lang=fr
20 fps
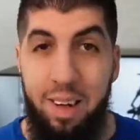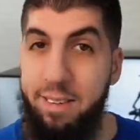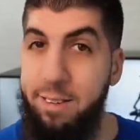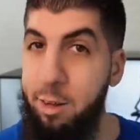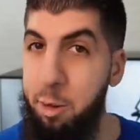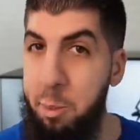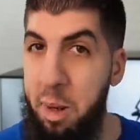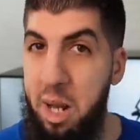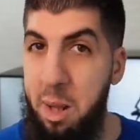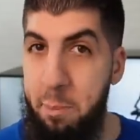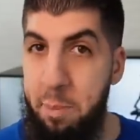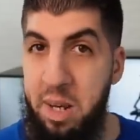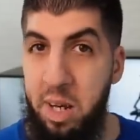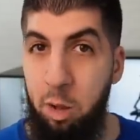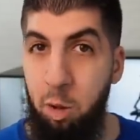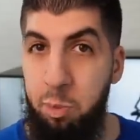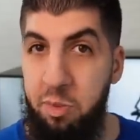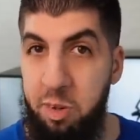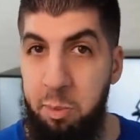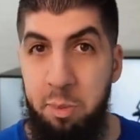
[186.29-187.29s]
team, elle est
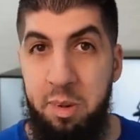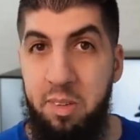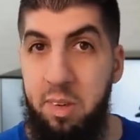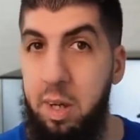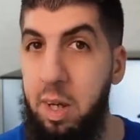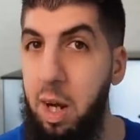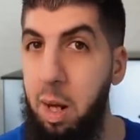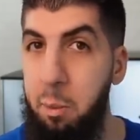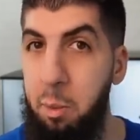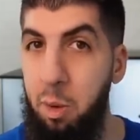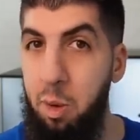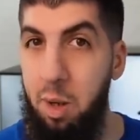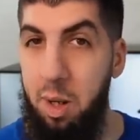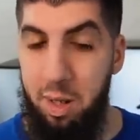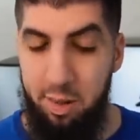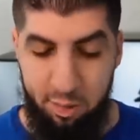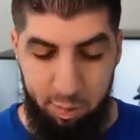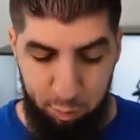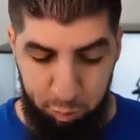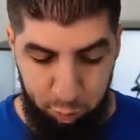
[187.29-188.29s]
bien optimisée également, hein,
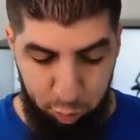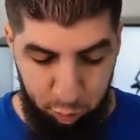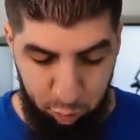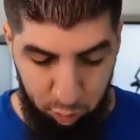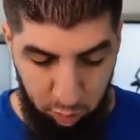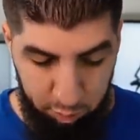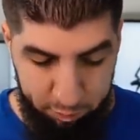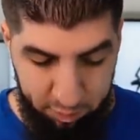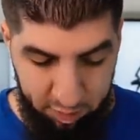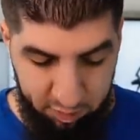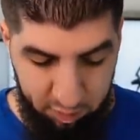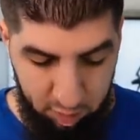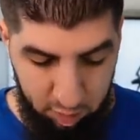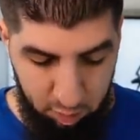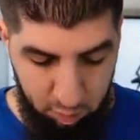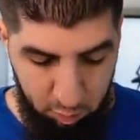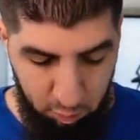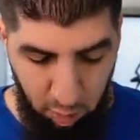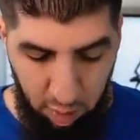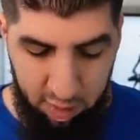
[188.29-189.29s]
la team Fusion en face. Hein.
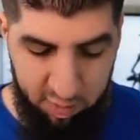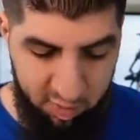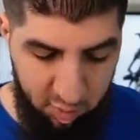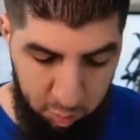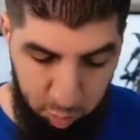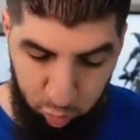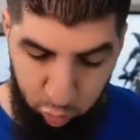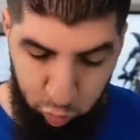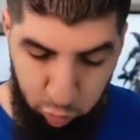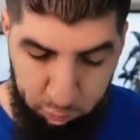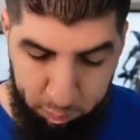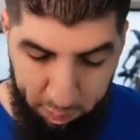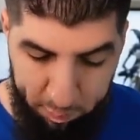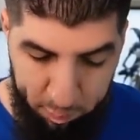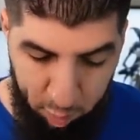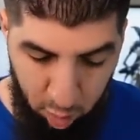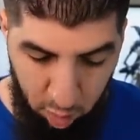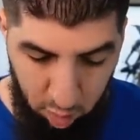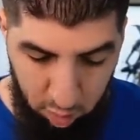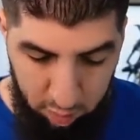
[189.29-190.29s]
Voilà, c'est bon, je suis pas
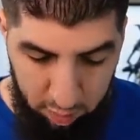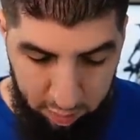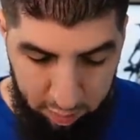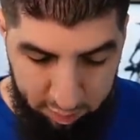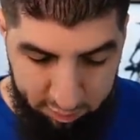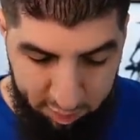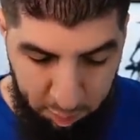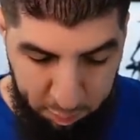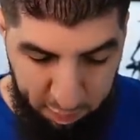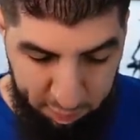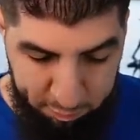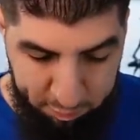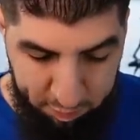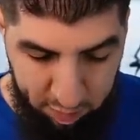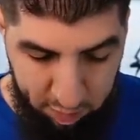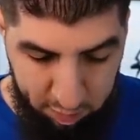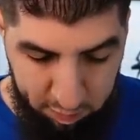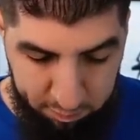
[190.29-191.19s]
mort, c'est parfait.